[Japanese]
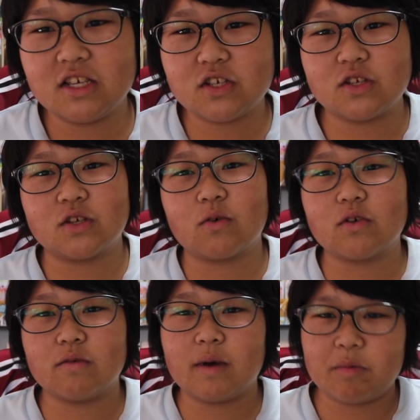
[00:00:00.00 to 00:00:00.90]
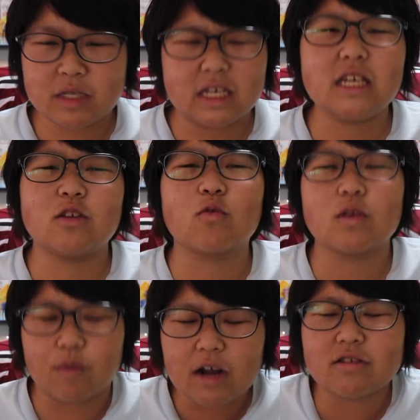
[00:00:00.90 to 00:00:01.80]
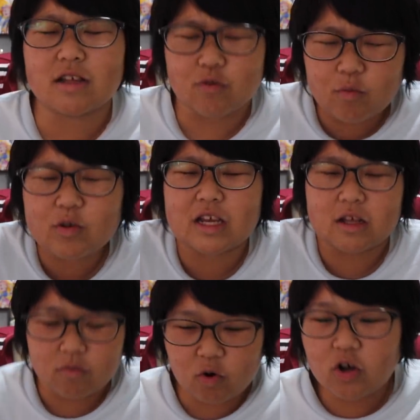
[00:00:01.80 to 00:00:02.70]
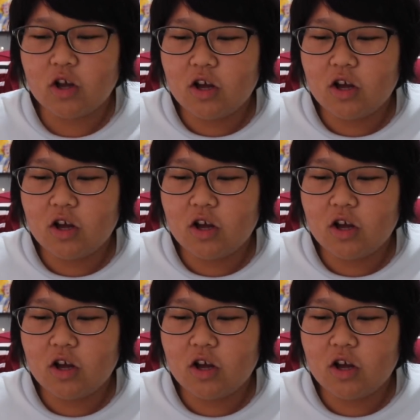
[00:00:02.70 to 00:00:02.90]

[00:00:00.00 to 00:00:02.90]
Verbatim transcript: ちょっとそこはね、まあ別にいいとこでもあるんだと思うんだけども、